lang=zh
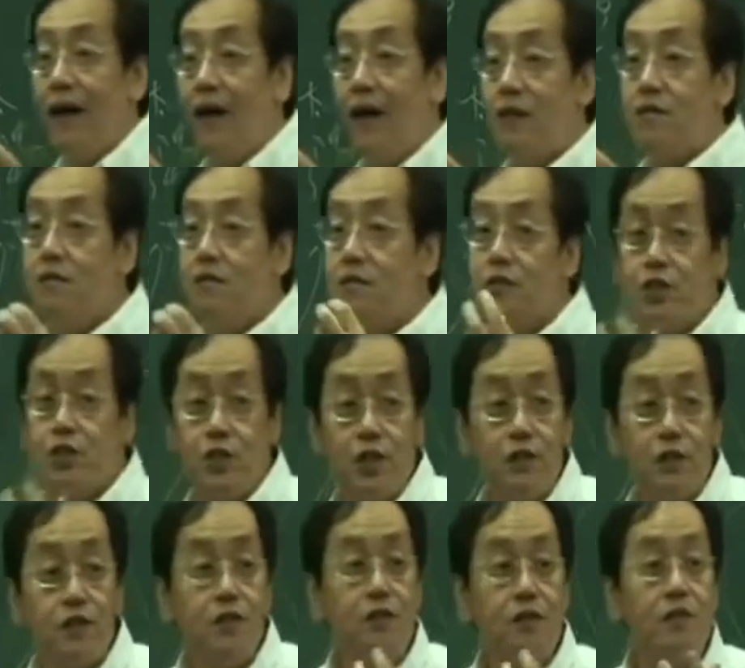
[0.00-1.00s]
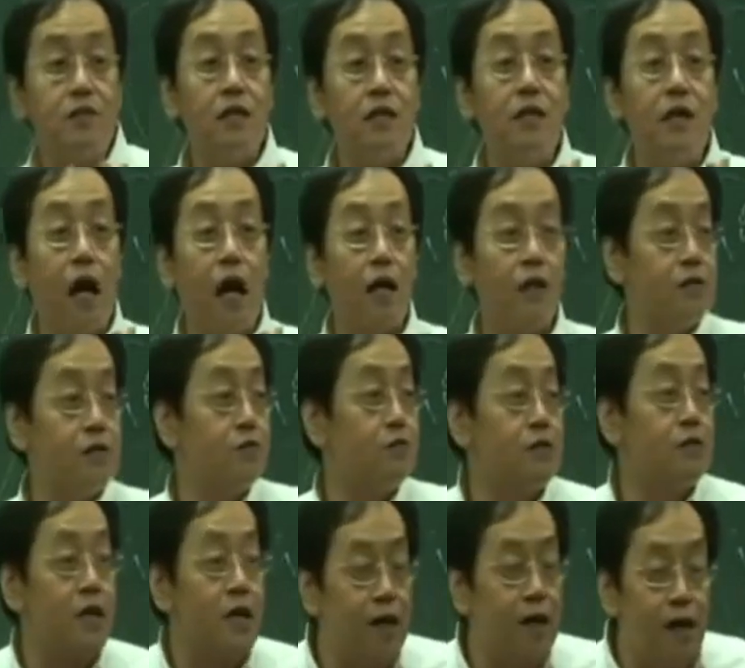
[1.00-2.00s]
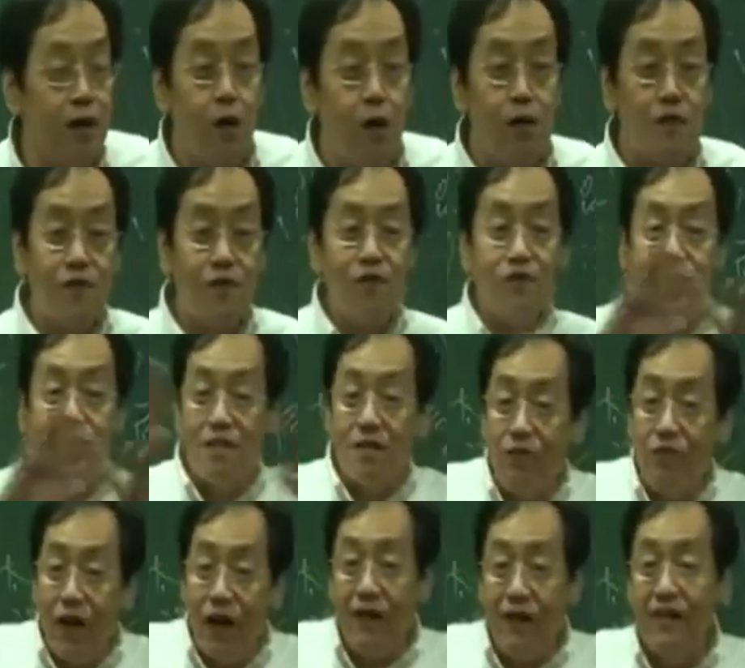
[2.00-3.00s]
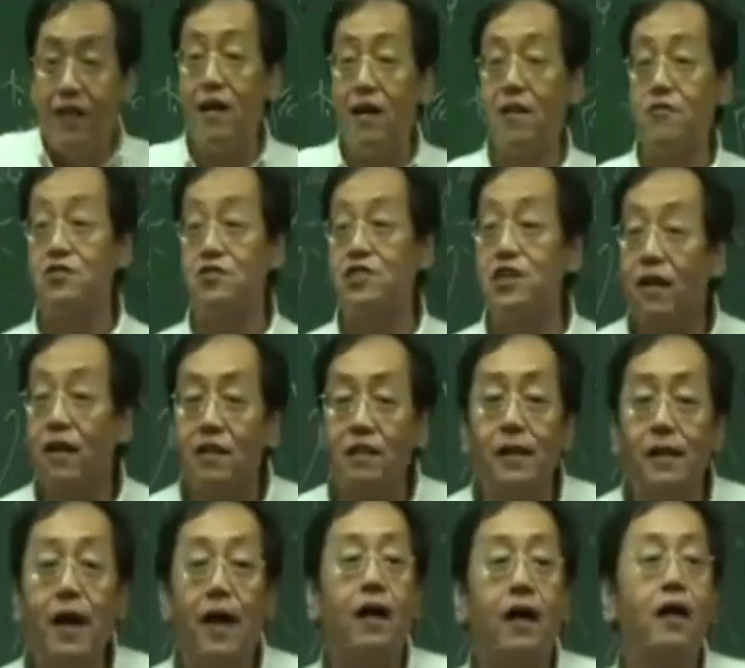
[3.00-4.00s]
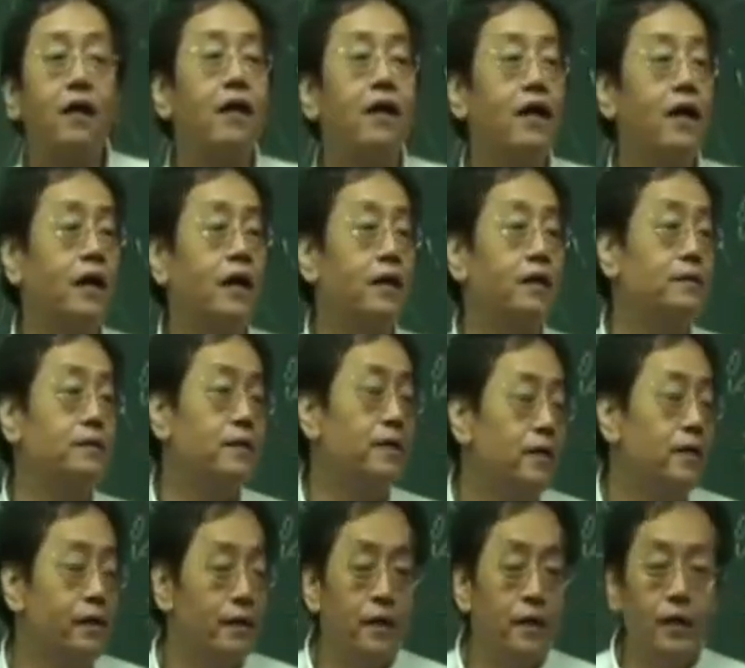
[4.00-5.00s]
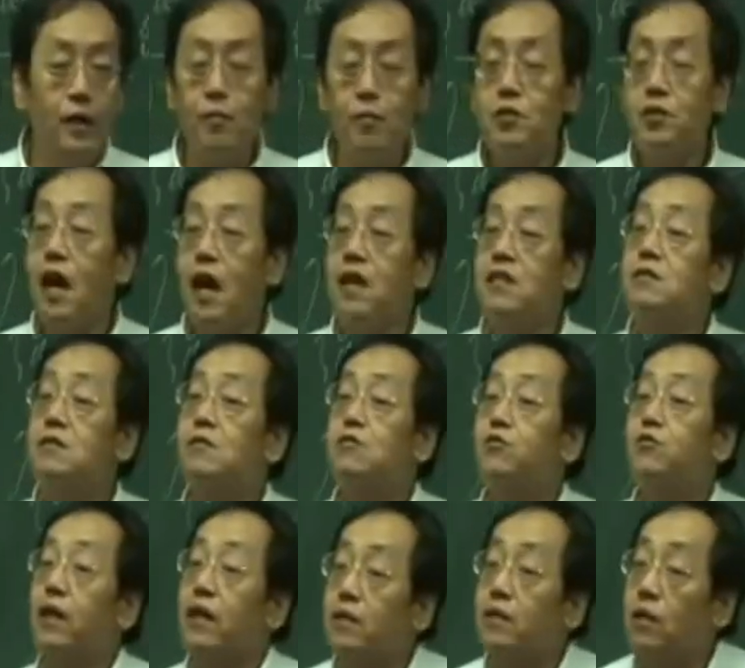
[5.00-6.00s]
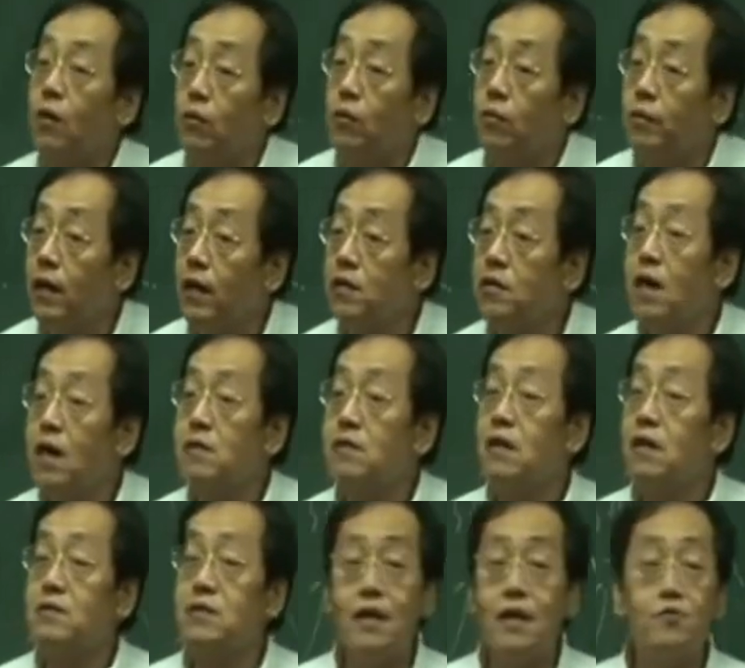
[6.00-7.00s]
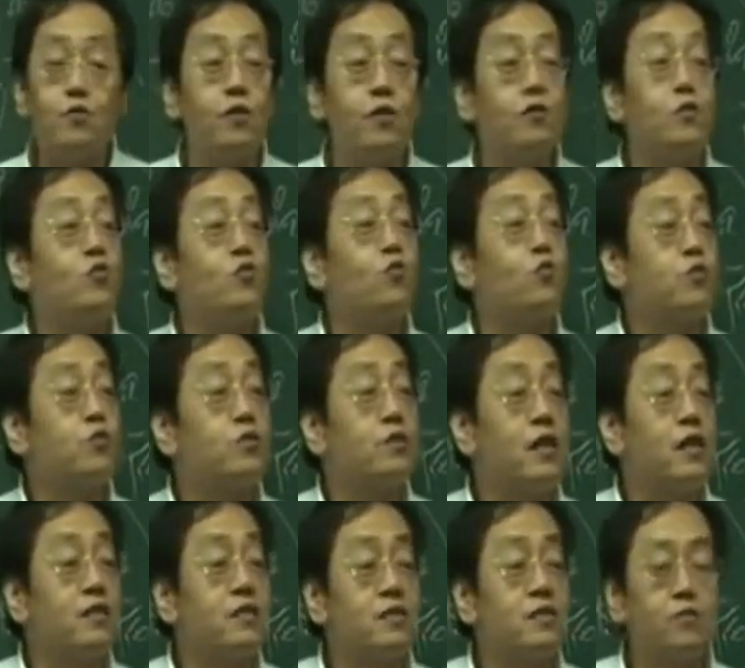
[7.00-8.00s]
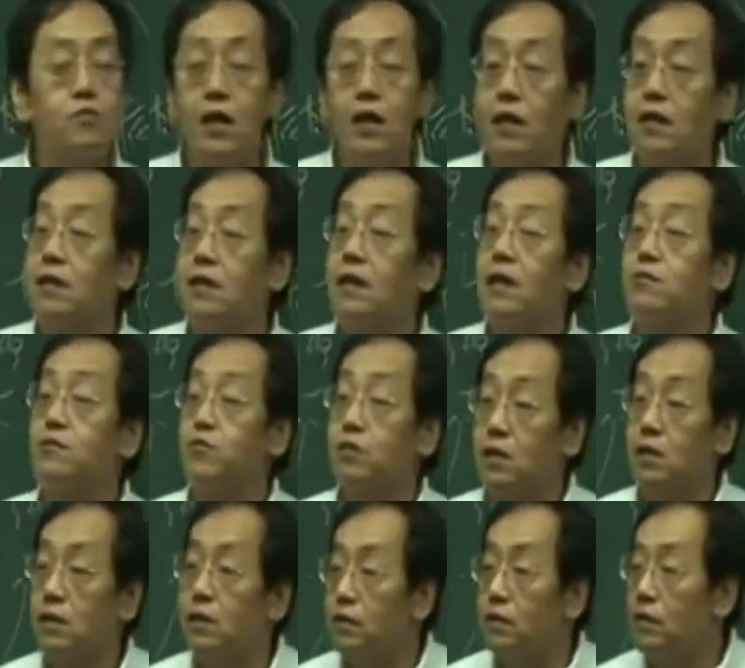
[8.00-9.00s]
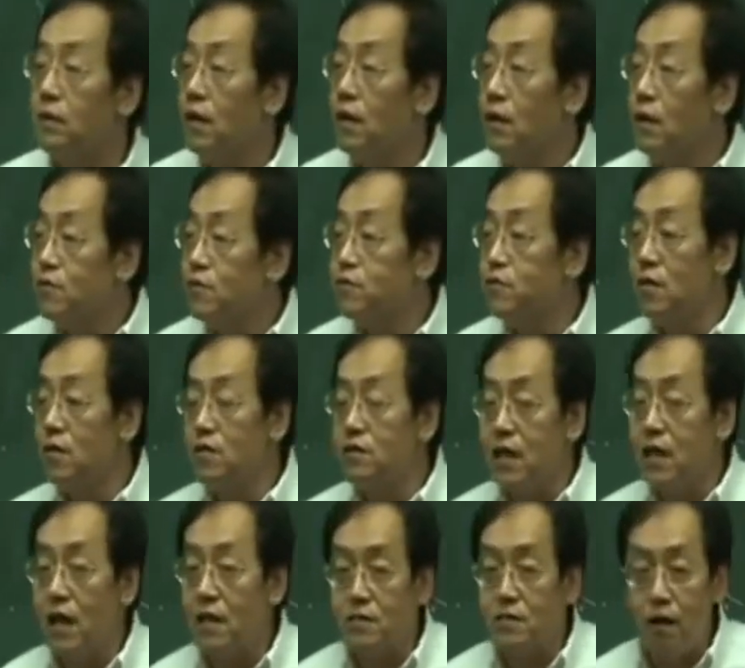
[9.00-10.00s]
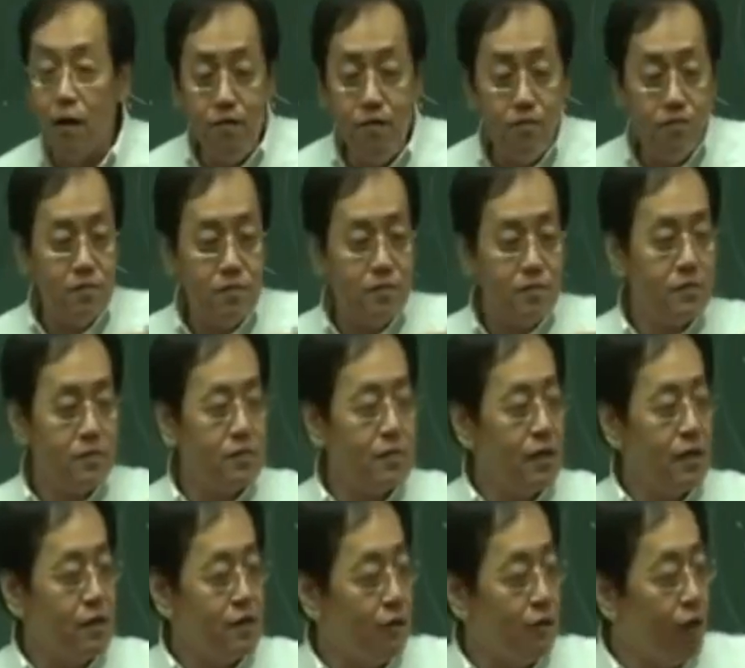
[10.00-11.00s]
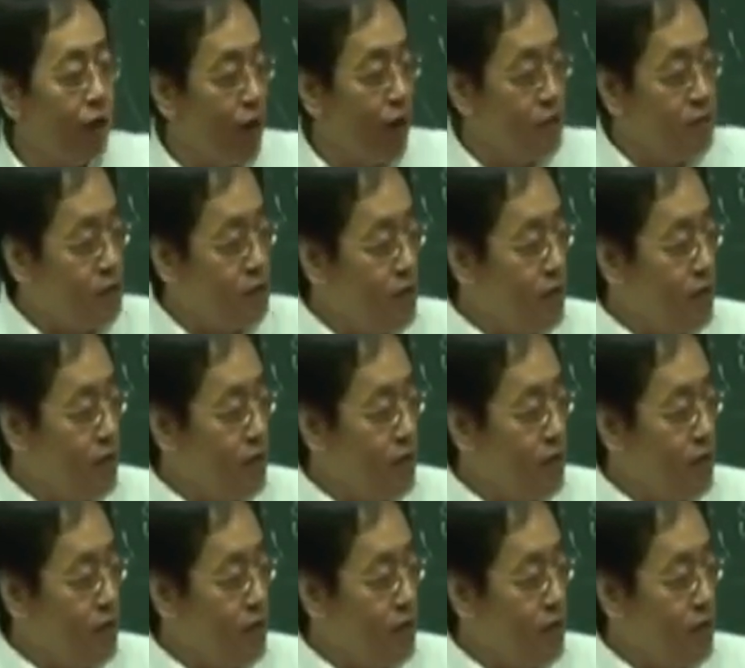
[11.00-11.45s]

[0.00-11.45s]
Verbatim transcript: 发阳解肌生阳，你不想想看哇，生发的力量很强，对不对？好。我们小孩子有水痘，每个小孩子到三岁，有时候五岁、四岁得了水痘。那水痘一起来的时候，哎，得了，走，